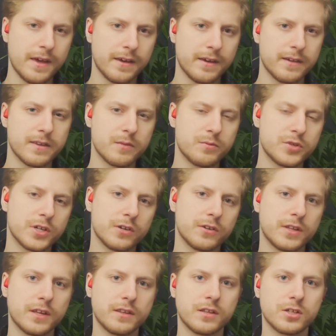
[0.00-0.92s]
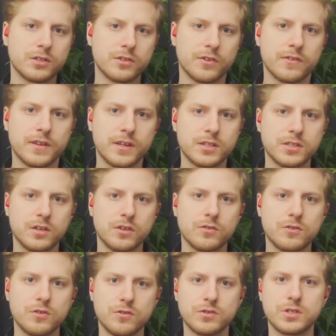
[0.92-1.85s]
Jestem przekonany, że to znacznie
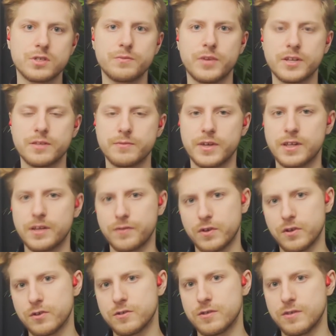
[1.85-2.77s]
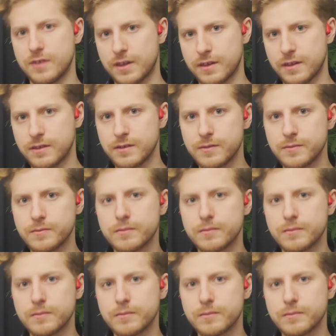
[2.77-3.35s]
odciąży Bartmana w ilości zadań.